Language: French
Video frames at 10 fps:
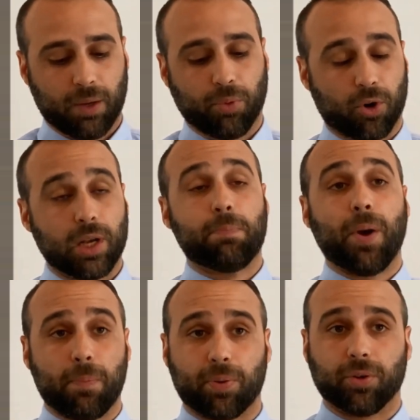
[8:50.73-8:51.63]
pour que les
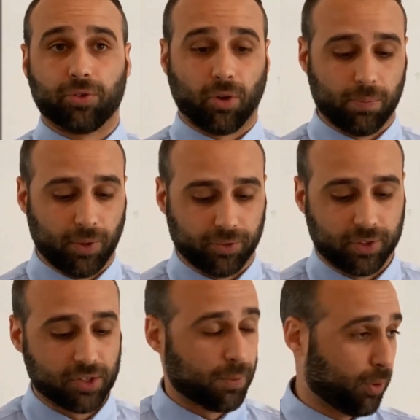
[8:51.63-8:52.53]
peuples se repentent,
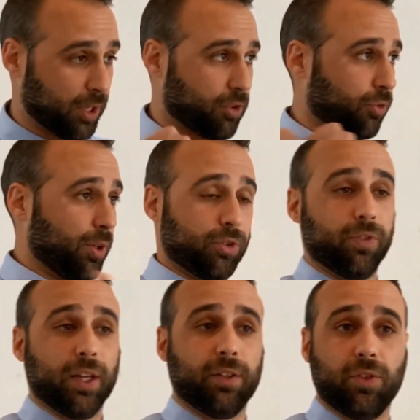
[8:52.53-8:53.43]
déjà pour que les gens soient
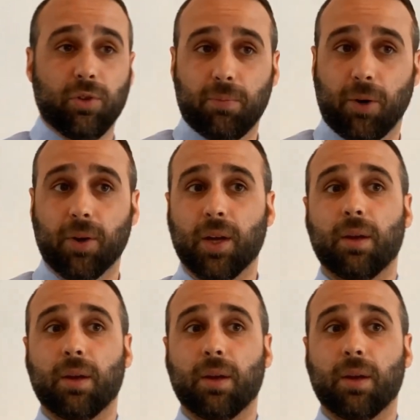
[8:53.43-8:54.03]
sauvés individuellement,